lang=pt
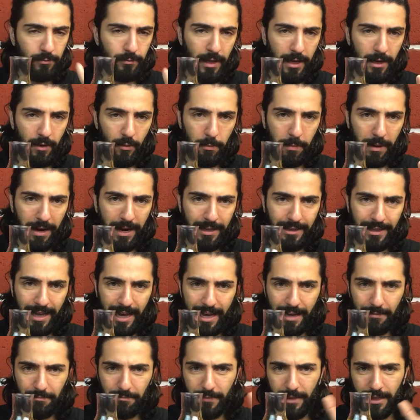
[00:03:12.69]
né, o
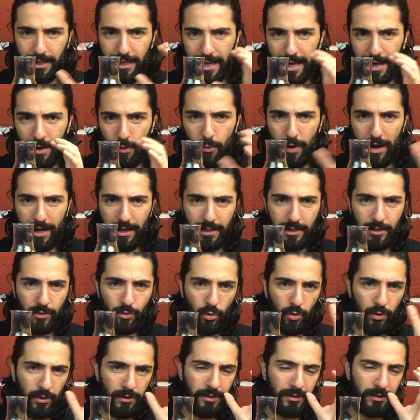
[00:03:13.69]
paladar é um
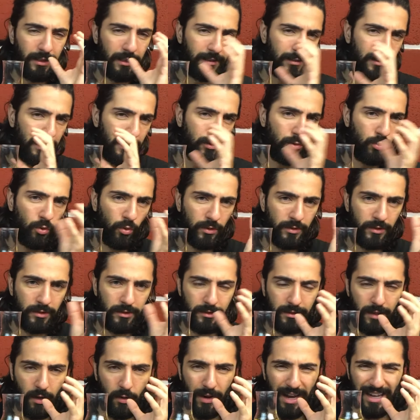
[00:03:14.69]
agridoce entre
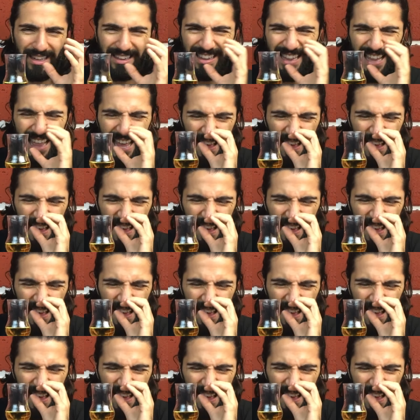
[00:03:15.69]
doce e salgado,